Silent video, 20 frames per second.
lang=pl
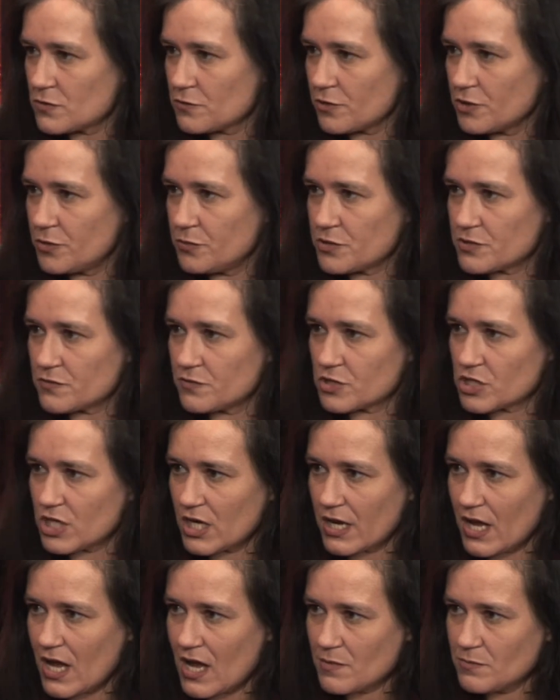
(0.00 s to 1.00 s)
swoimi
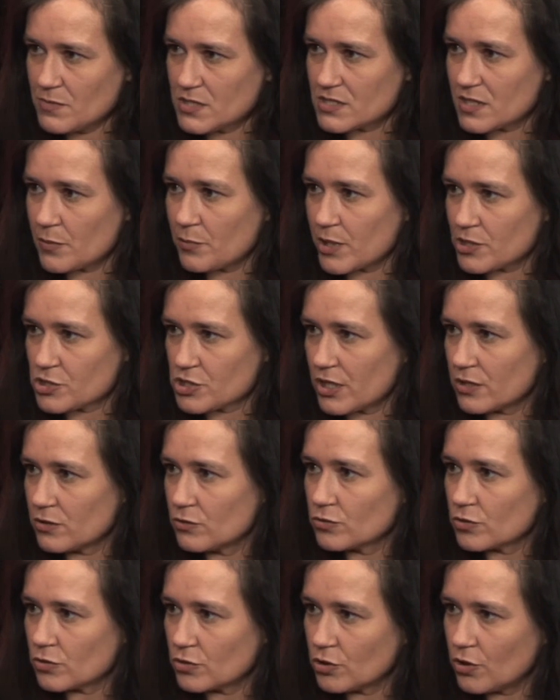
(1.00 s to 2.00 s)
zwyczajami,
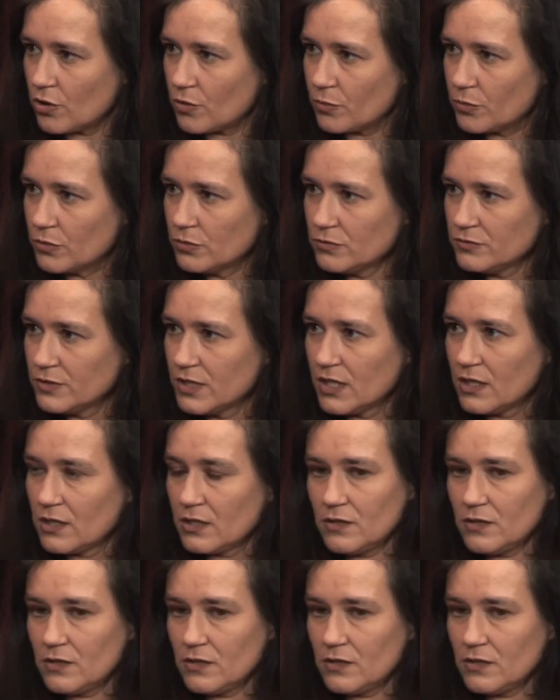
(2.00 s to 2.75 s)
zapraszają do domów